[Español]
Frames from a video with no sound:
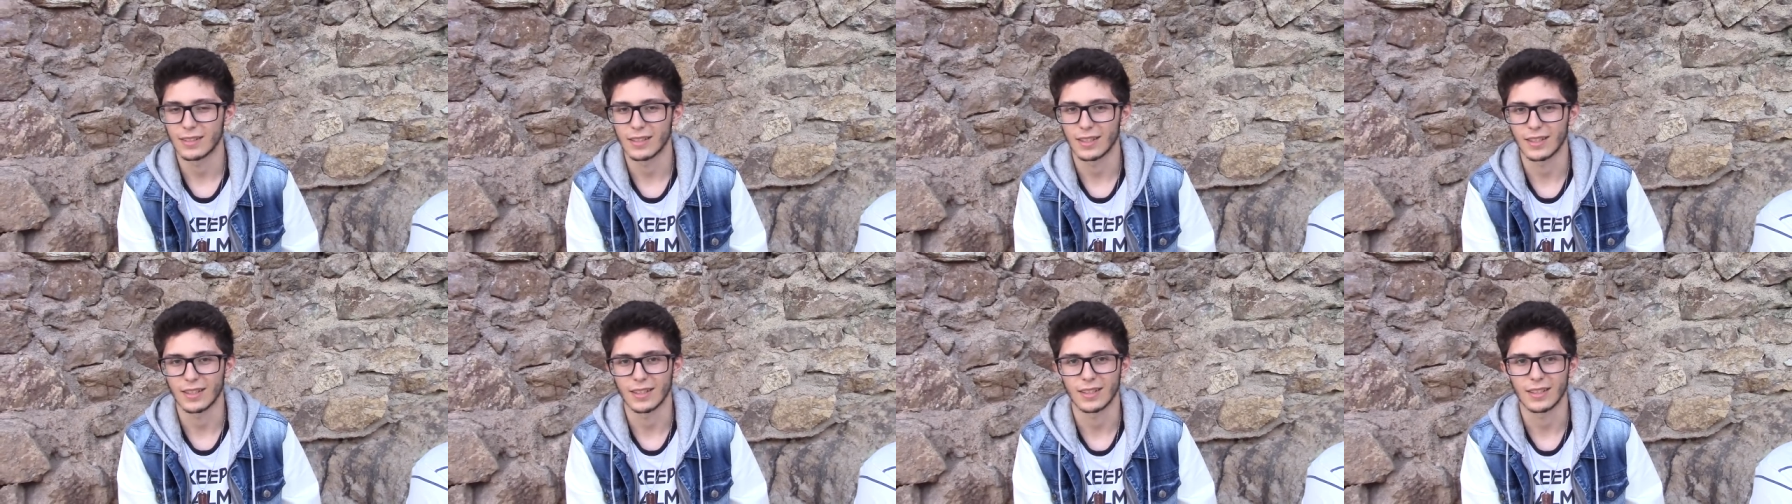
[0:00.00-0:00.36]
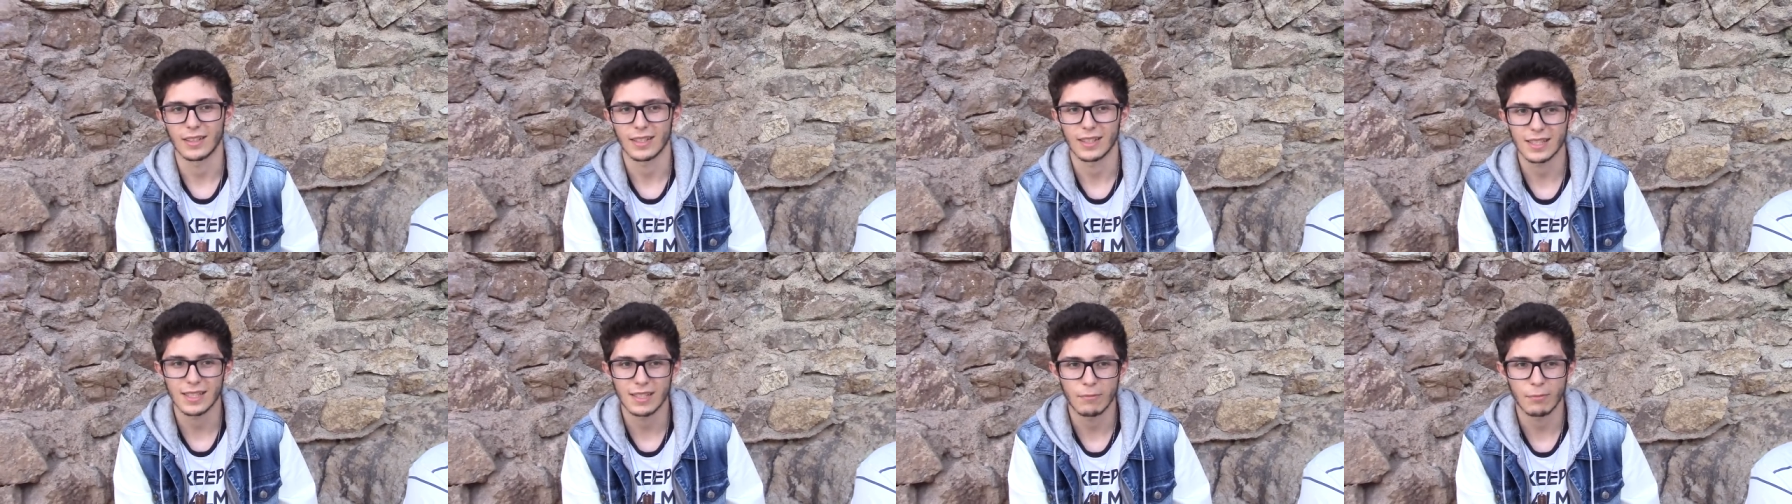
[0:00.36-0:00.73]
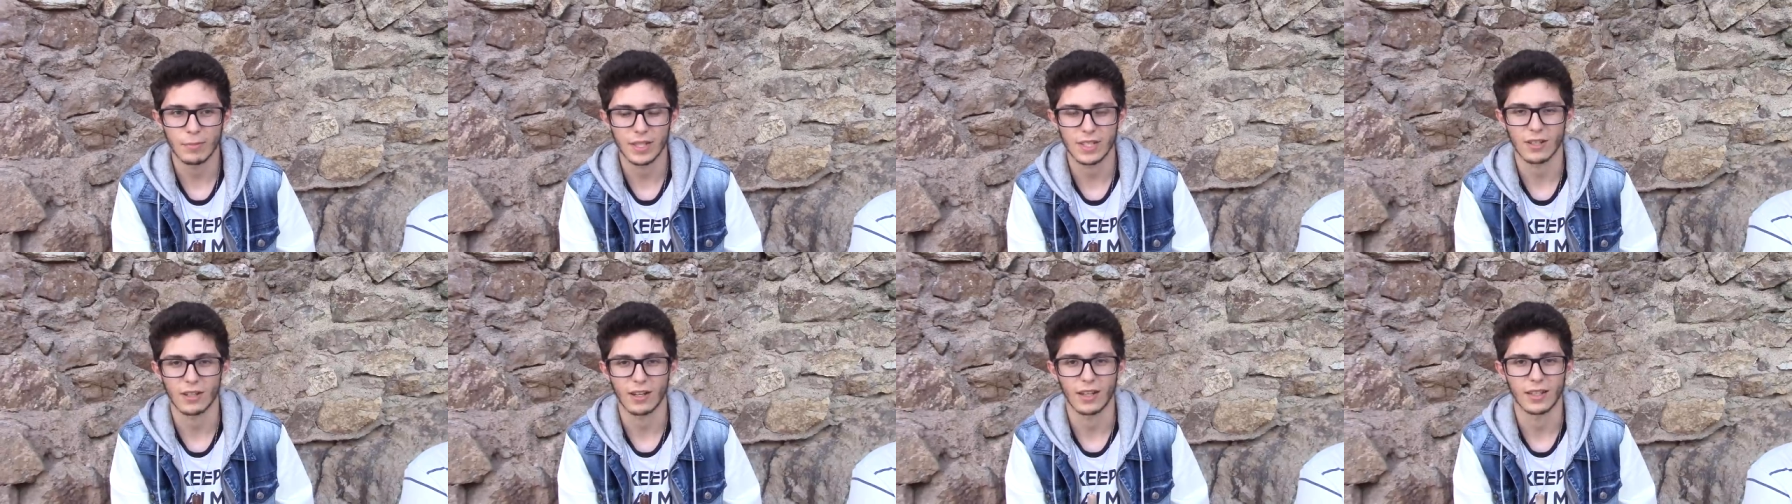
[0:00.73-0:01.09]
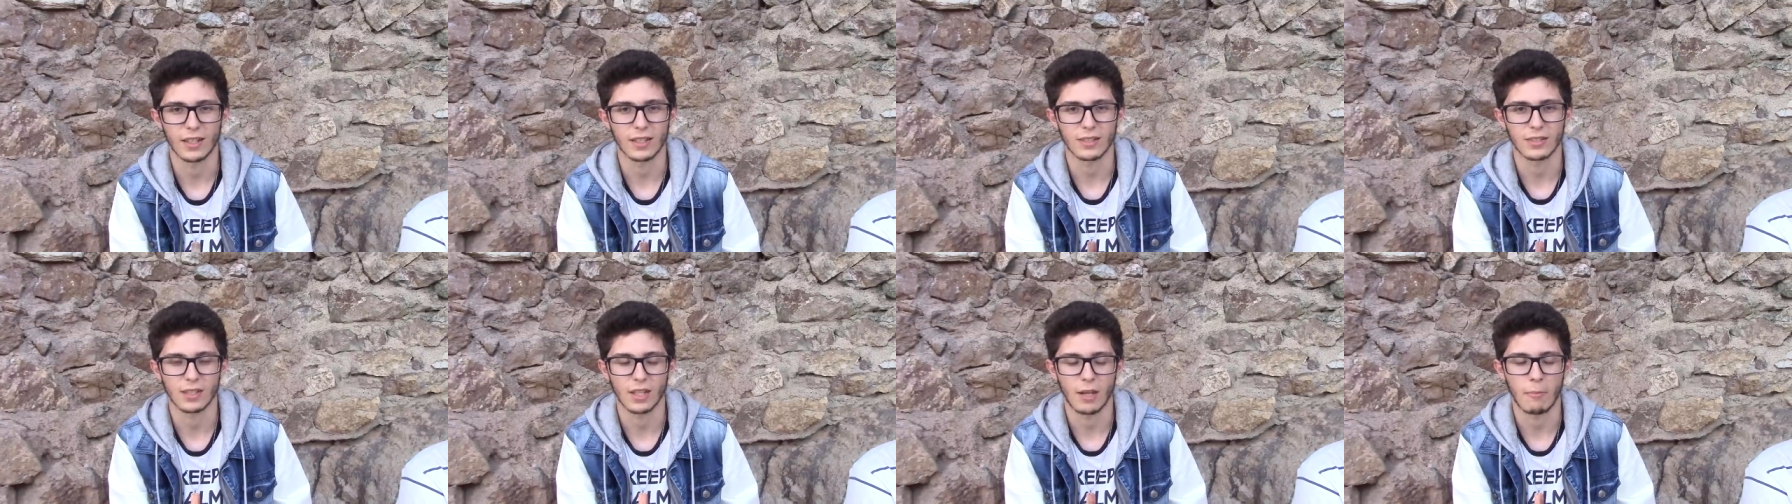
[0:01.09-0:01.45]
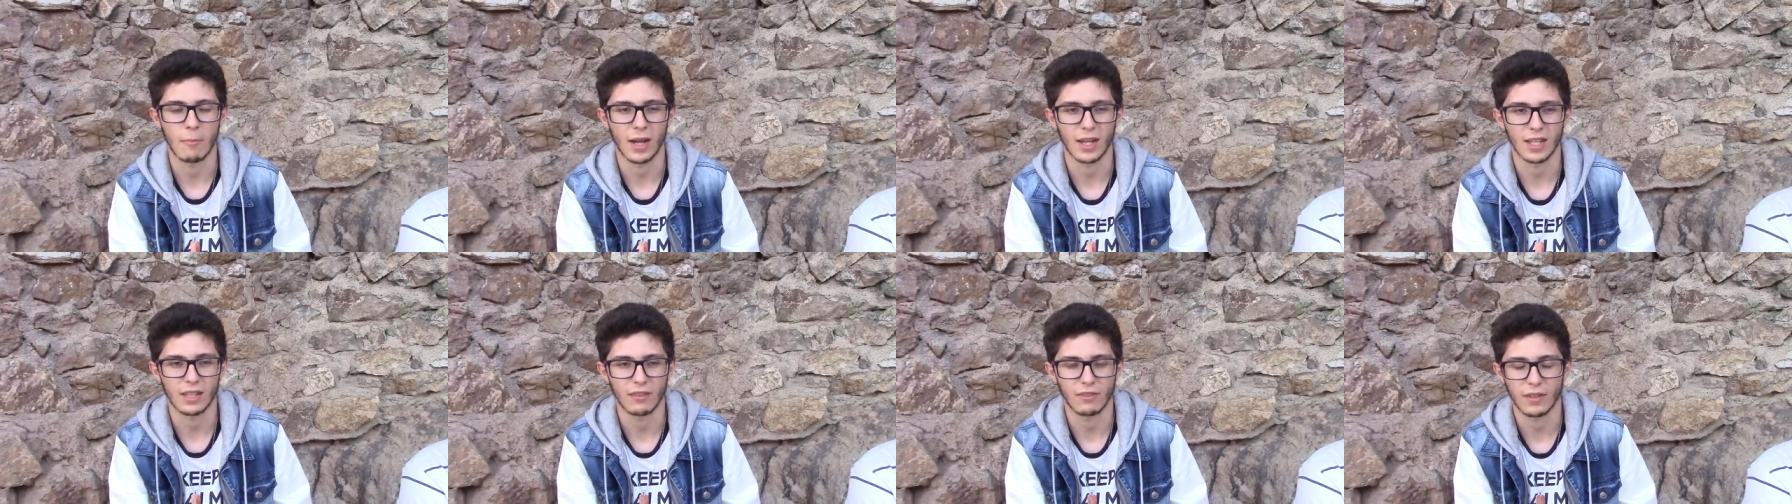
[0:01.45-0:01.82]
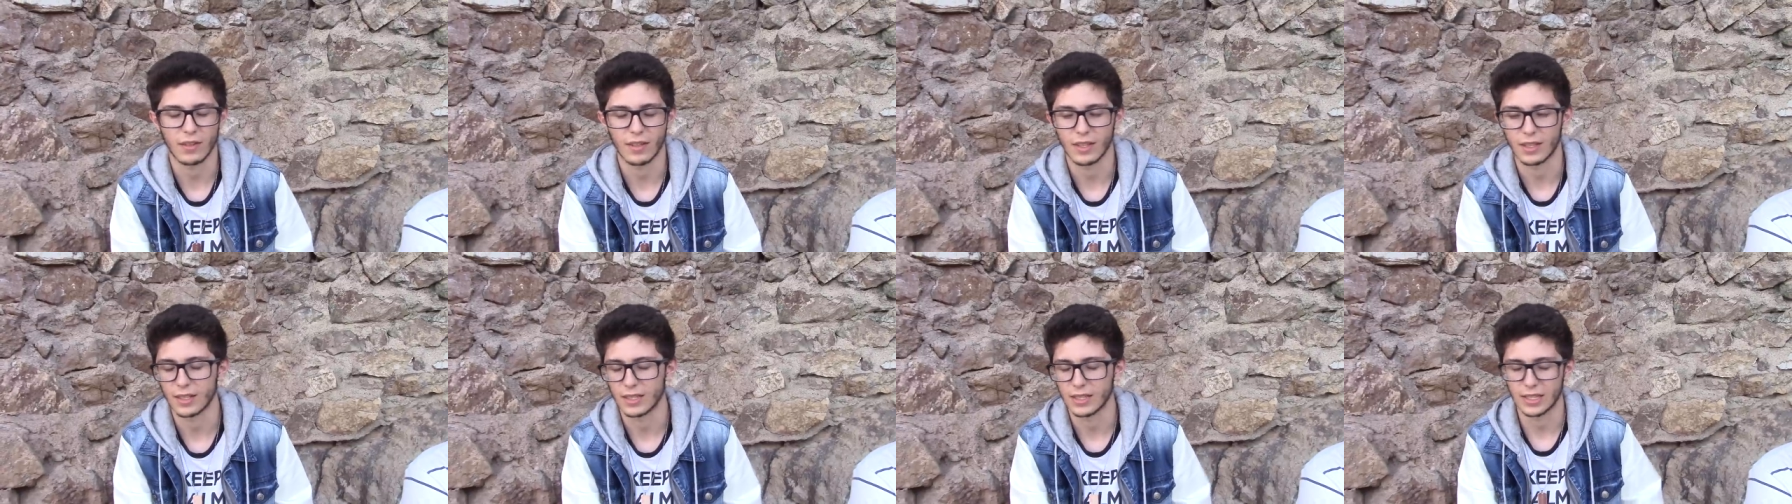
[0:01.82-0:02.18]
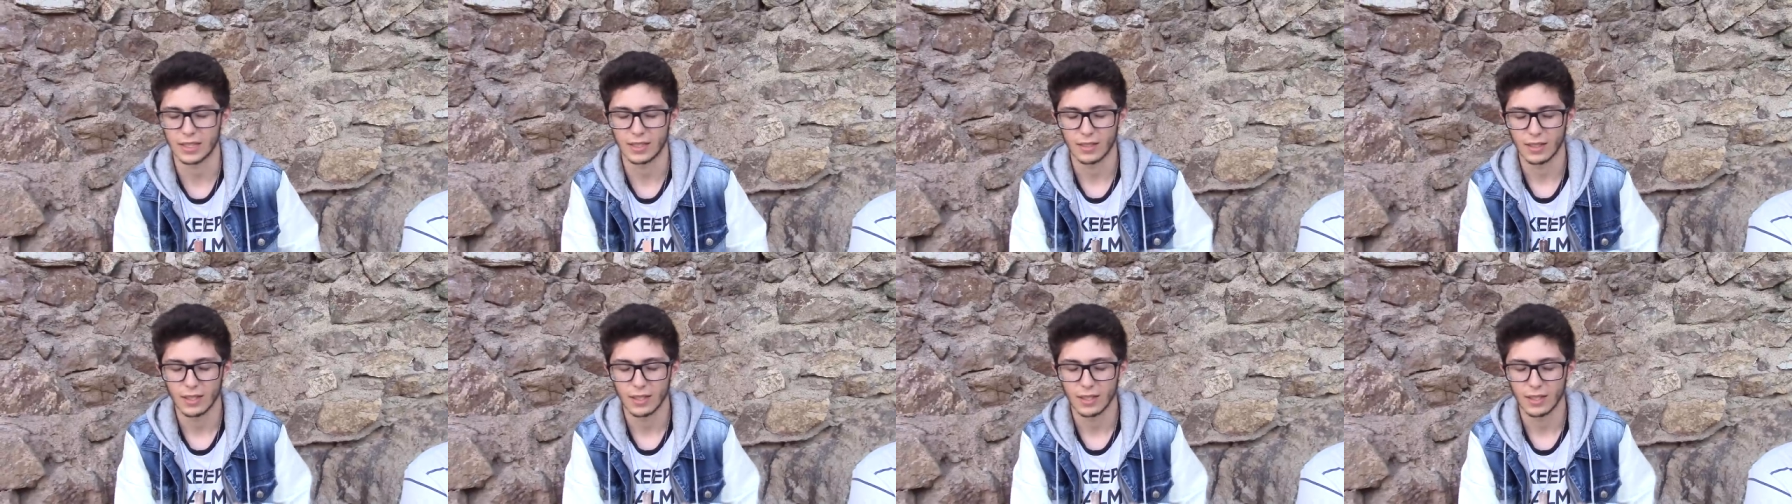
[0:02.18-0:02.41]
eh, es impresionante, o sea, magnificente.